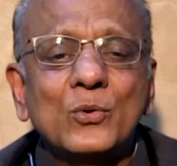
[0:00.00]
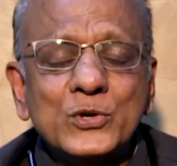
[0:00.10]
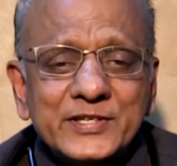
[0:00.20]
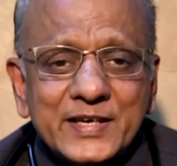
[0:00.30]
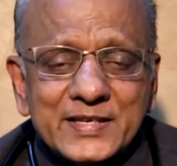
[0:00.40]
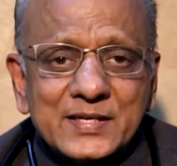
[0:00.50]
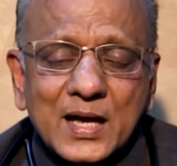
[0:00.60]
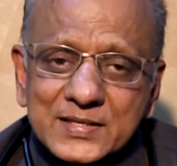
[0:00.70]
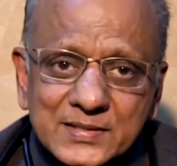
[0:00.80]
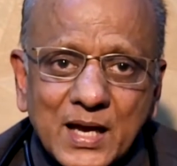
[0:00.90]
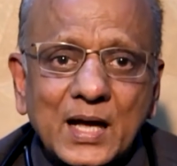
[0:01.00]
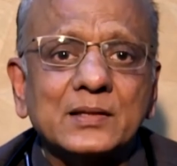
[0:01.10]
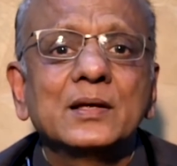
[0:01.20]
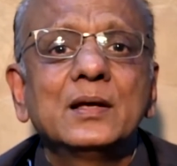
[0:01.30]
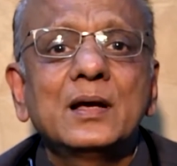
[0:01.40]
उसके साथ
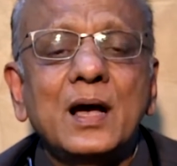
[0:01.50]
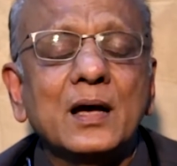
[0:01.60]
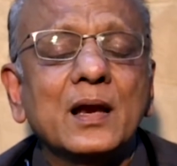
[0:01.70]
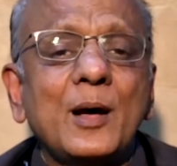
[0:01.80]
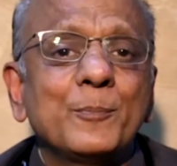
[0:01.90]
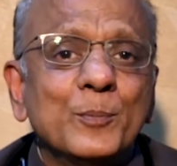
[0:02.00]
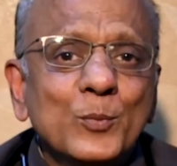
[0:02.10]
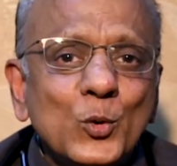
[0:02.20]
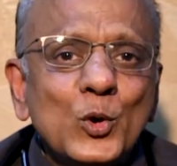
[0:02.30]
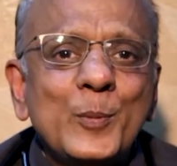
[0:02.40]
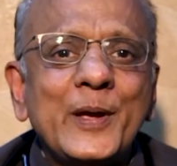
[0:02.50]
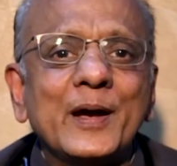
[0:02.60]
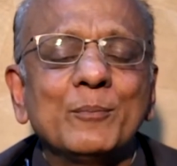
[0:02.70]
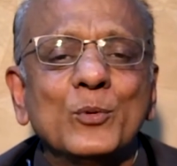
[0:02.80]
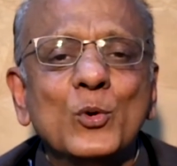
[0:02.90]
साथ अगर आप मूल
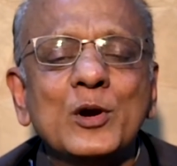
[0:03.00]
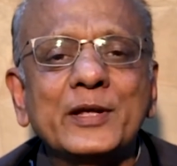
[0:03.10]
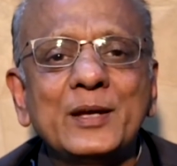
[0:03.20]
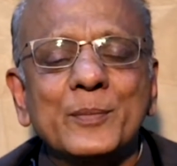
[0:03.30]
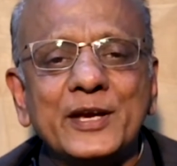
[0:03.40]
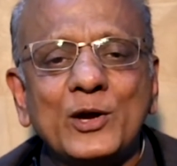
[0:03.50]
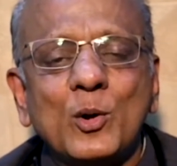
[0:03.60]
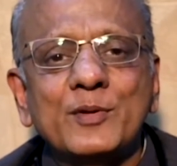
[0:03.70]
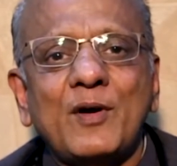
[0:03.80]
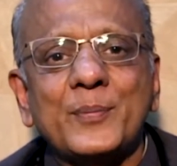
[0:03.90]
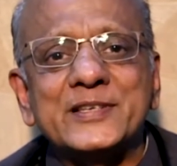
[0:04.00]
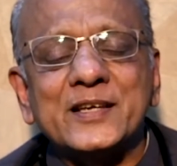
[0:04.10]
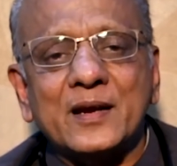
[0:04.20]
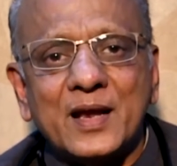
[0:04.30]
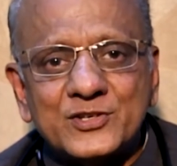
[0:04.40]
मूल की मनी को भी वापस
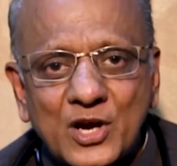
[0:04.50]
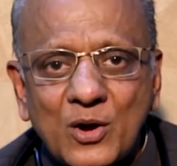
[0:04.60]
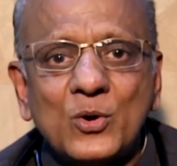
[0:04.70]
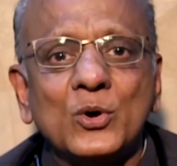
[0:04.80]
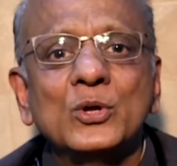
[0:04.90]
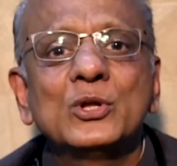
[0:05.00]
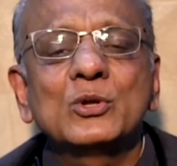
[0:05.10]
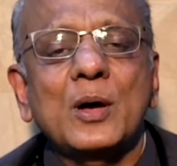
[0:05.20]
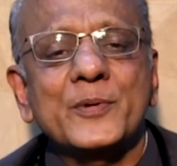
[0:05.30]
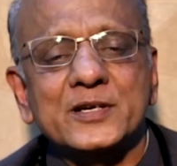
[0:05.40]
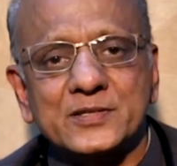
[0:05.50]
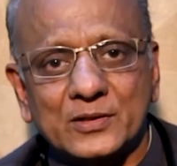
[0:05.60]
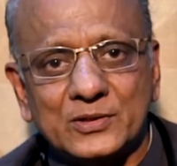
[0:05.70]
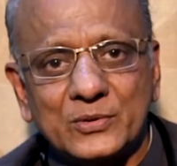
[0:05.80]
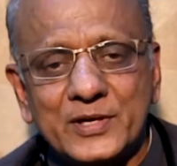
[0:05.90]
करना चाहो तो आप कर
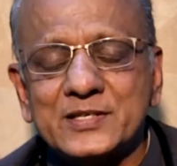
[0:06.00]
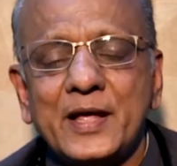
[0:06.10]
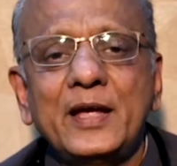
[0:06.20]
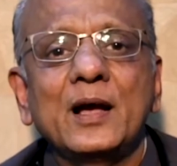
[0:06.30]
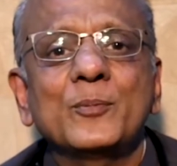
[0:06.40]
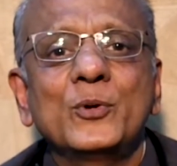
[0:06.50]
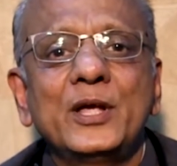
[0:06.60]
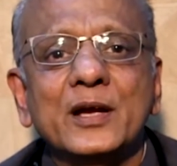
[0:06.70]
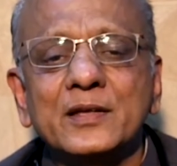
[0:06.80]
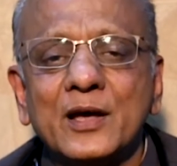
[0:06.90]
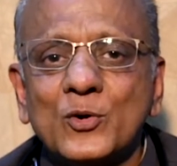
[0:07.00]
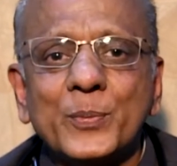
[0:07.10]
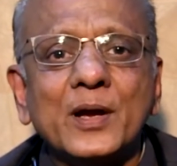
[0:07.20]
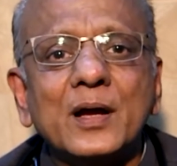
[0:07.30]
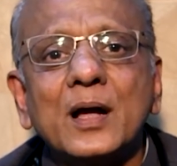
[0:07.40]
सकते हो इट्स लाइक like आपको एक हजार
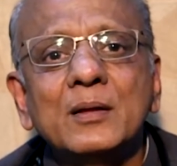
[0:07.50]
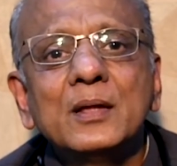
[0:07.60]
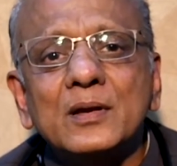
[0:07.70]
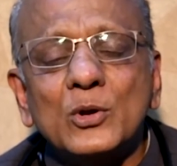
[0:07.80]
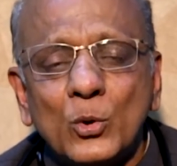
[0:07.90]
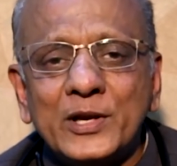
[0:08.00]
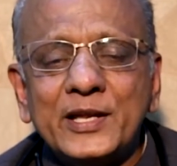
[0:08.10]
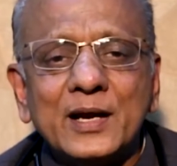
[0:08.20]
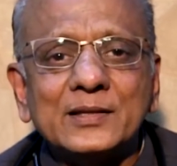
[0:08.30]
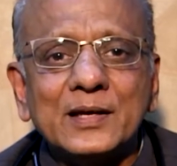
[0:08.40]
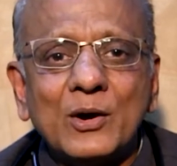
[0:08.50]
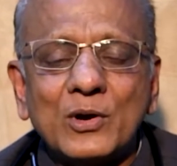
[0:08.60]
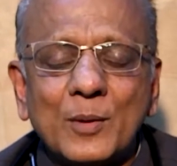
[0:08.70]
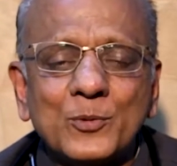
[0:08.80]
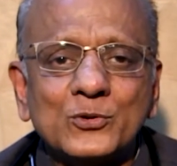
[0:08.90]
रुपए का लोन लिया था और
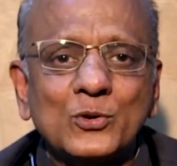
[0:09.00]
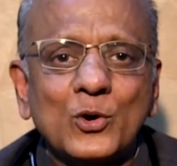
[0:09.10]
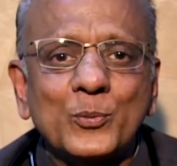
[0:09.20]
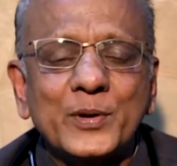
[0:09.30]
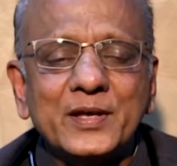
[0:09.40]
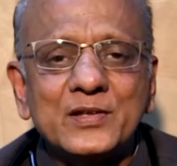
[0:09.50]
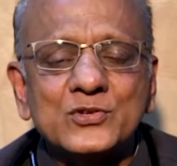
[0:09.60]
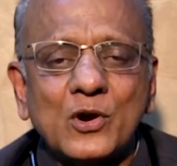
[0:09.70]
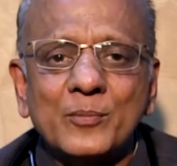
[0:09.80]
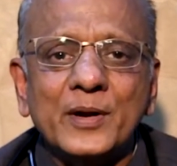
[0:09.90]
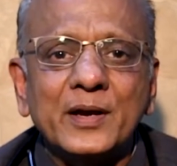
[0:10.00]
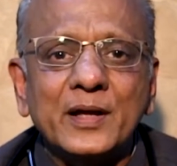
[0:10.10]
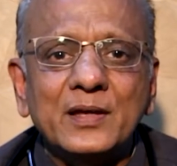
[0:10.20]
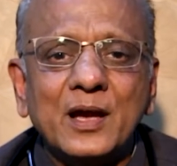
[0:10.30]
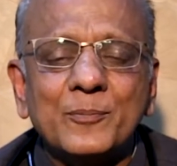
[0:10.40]
आपको सौ रुपए की इंस्टॉलमेंट है
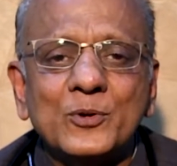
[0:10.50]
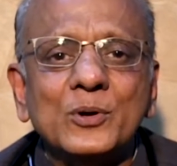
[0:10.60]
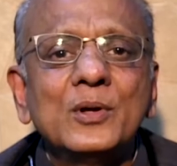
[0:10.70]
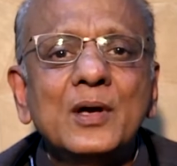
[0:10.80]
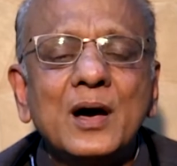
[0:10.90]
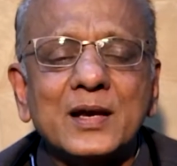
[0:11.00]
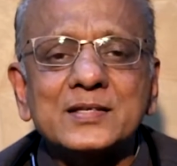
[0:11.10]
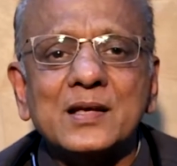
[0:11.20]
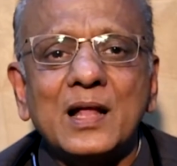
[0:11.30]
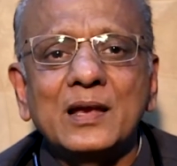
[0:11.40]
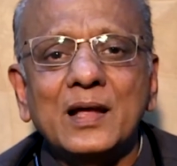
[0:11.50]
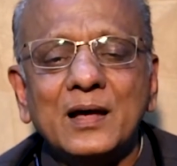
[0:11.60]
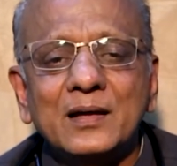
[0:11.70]
कि आपको हर साल